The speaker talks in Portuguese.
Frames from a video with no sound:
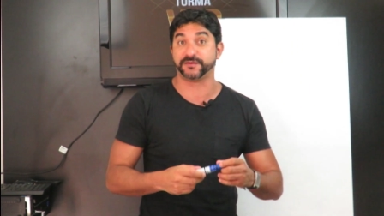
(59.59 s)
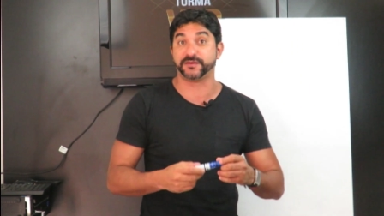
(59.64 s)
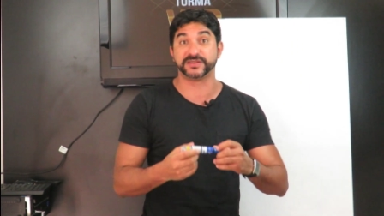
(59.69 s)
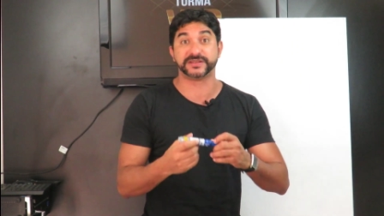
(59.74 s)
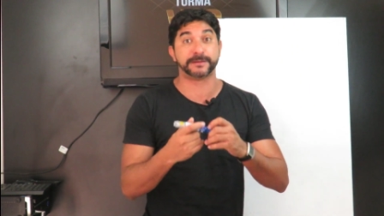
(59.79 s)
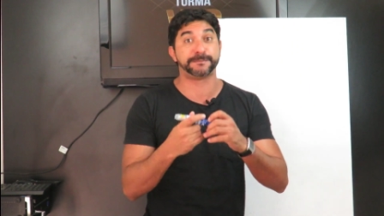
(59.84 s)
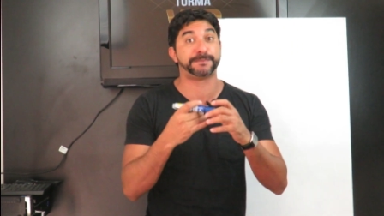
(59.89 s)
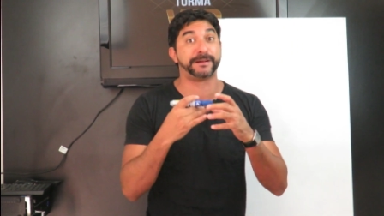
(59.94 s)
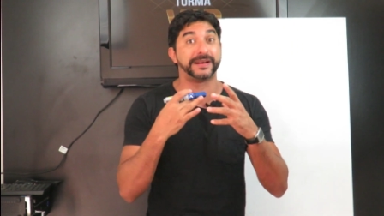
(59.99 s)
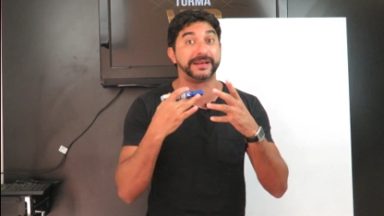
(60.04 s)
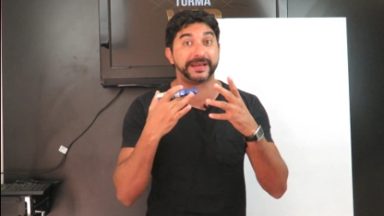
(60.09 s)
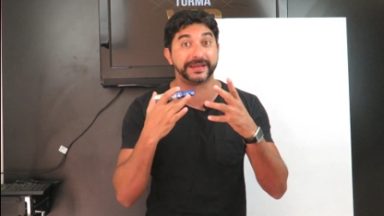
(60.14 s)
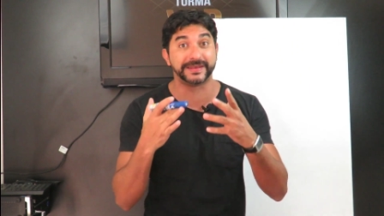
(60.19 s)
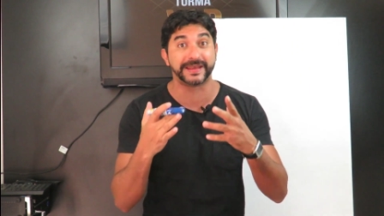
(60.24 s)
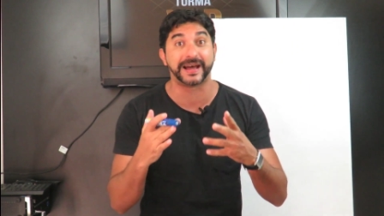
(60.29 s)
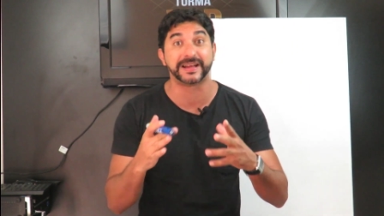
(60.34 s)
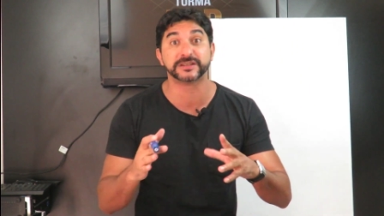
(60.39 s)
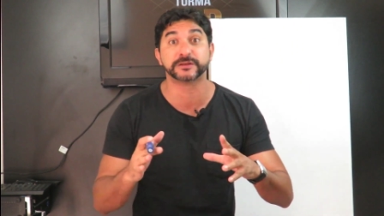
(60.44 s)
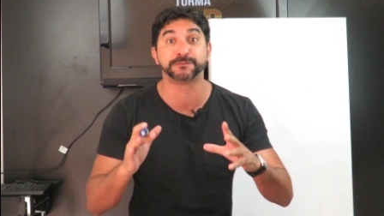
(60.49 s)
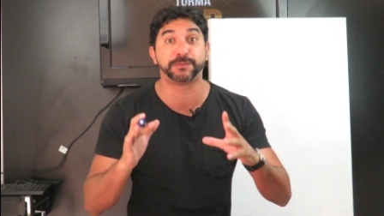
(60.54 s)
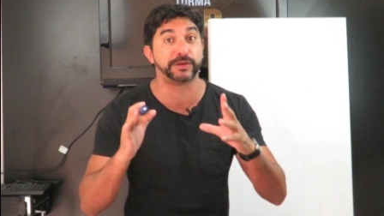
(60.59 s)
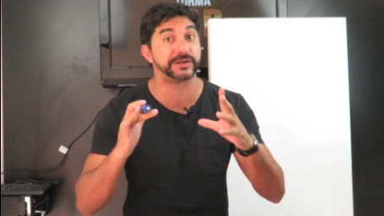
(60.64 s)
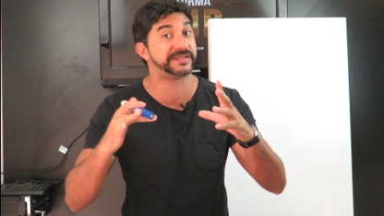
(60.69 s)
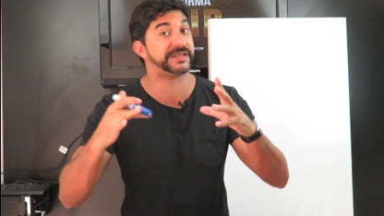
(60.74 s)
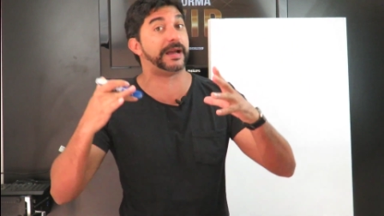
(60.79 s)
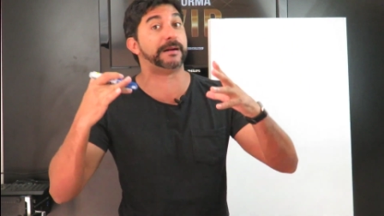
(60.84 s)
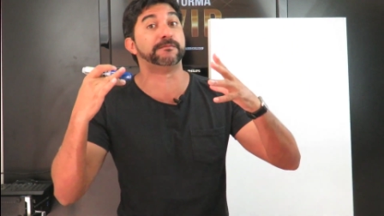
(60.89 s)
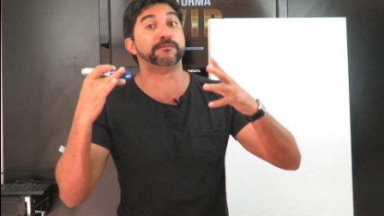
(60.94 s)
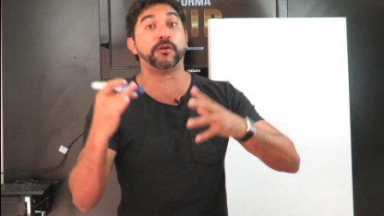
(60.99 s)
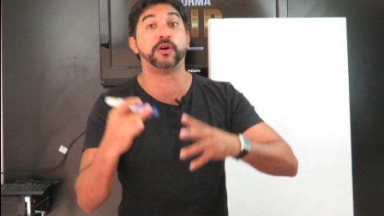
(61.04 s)
Se você perder dados, pode
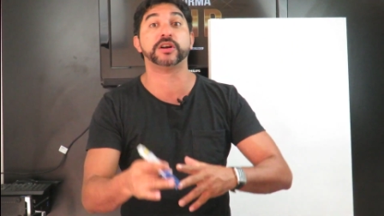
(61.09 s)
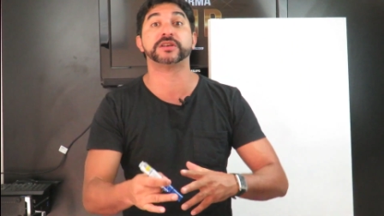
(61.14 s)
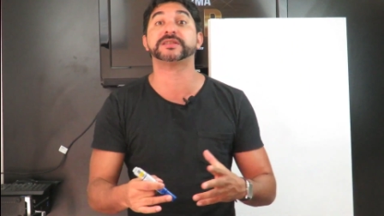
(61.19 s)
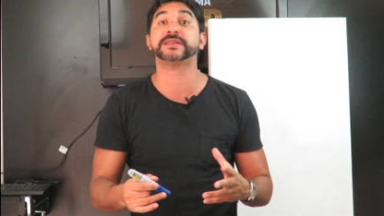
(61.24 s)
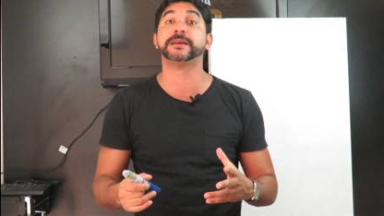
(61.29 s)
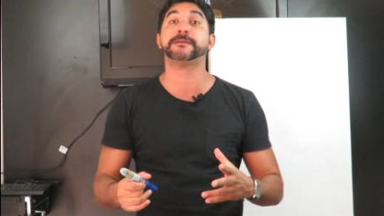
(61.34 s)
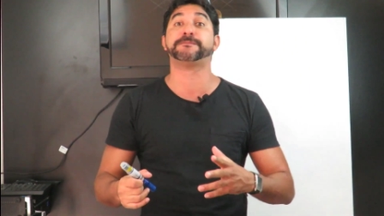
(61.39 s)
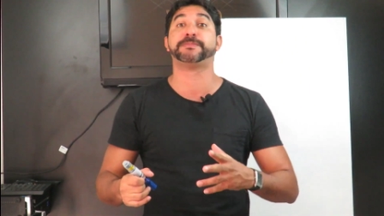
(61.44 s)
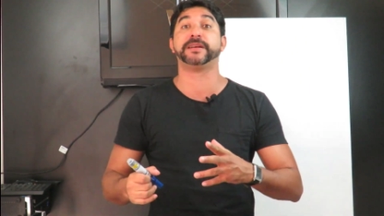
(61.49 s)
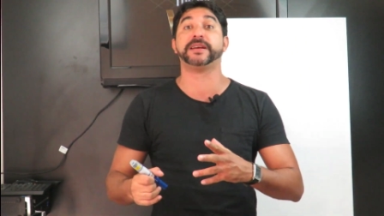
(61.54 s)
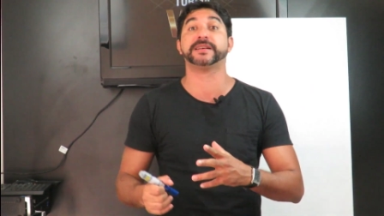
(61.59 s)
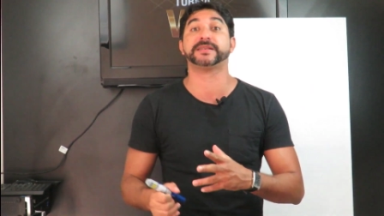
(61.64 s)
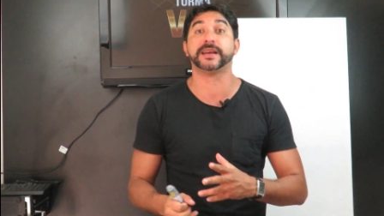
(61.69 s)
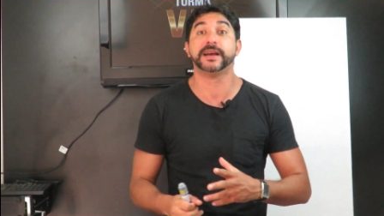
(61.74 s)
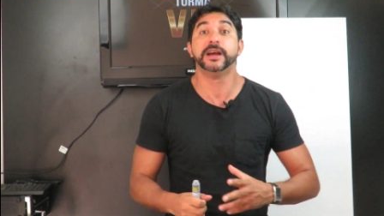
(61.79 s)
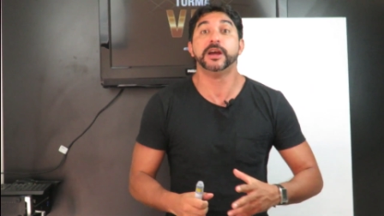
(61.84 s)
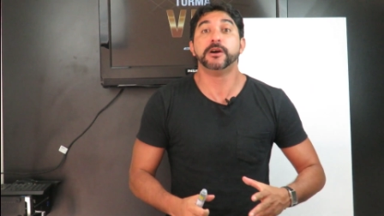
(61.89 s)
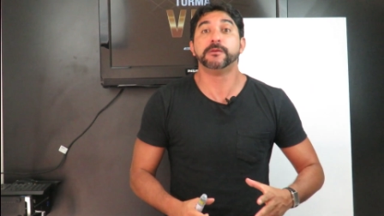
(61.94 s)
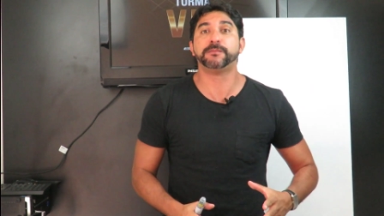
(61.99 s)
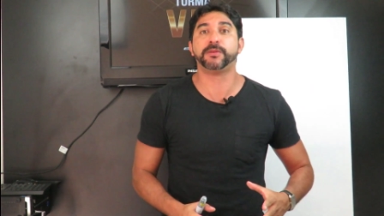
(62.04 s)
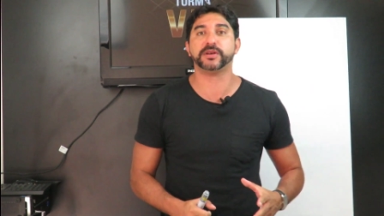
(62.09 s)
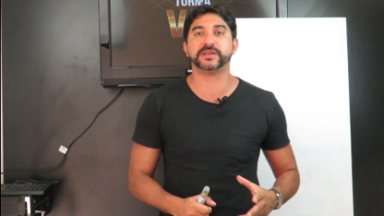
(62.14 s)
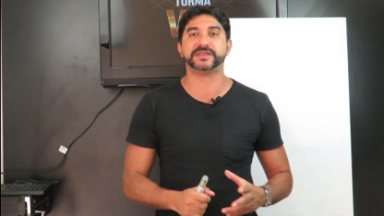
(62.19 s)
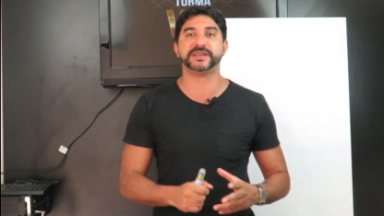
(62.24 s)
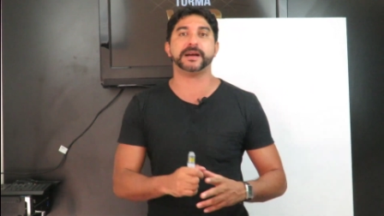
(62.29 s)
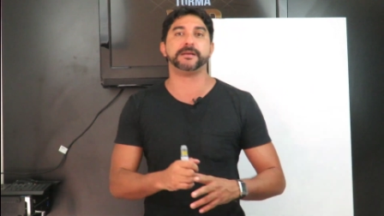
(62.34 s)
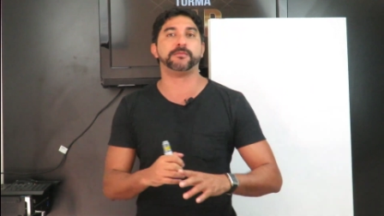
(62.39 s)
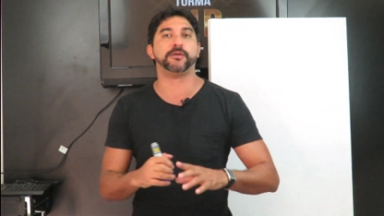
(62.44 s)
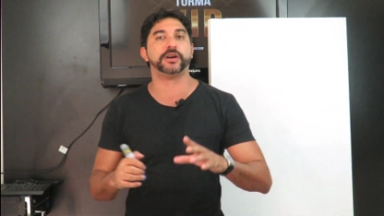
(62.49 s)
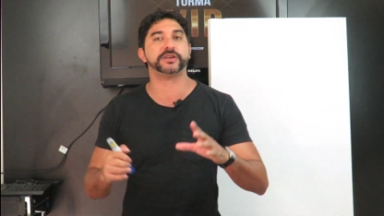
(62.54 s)
ser a morte da empresa, pode
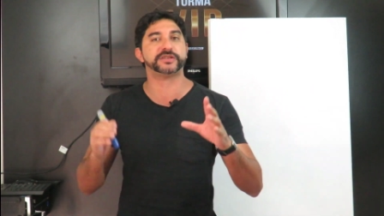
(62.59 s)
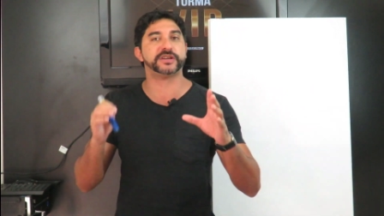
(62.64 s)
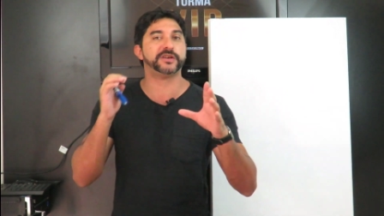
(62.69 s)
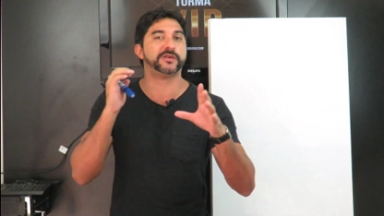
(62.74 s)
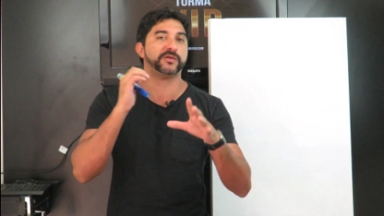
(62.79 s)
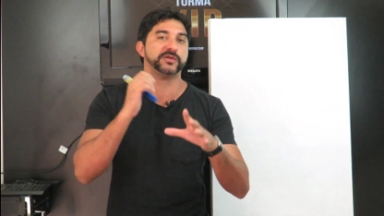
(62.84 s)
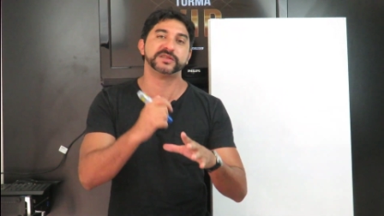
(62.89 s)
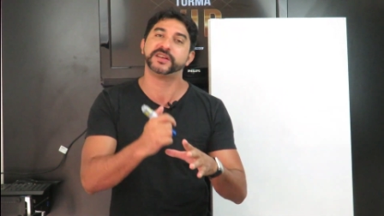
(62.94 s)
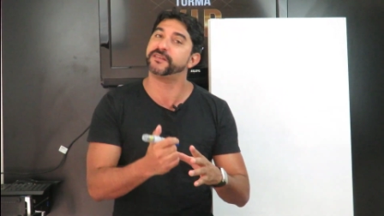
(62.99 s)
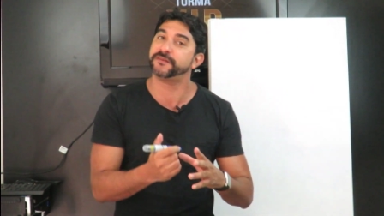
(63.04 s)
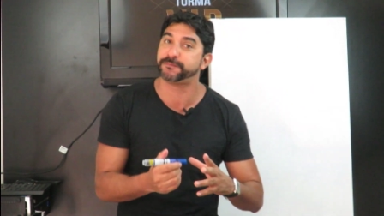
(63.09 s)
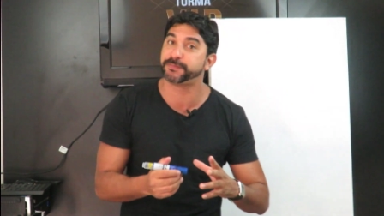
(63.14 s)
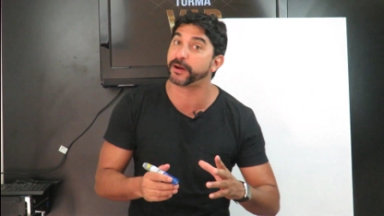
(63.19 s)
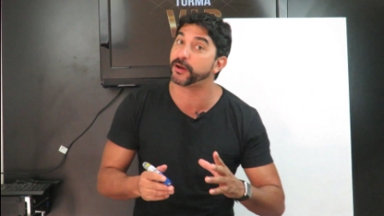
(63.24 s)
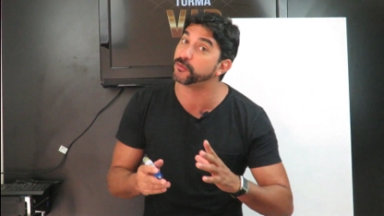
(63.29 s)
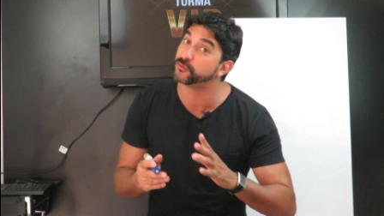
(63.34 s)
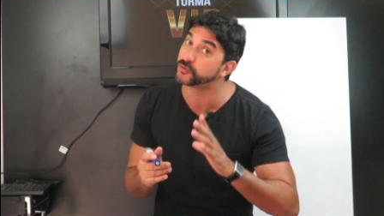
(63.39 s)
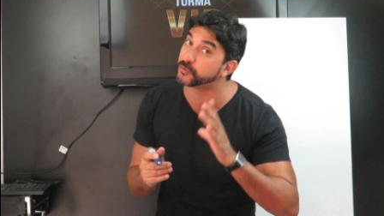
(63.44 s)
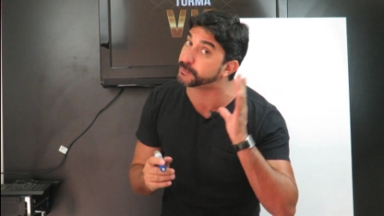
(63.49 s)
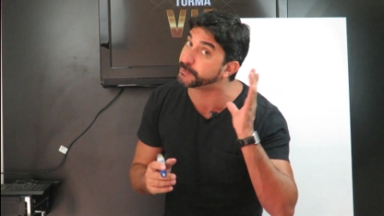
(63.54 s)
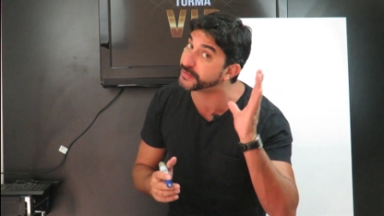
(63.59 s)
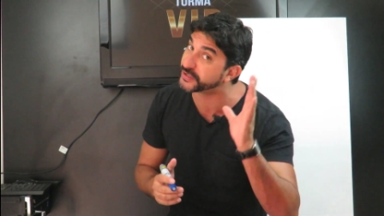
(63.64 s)
ser a morte, inclusive, para uso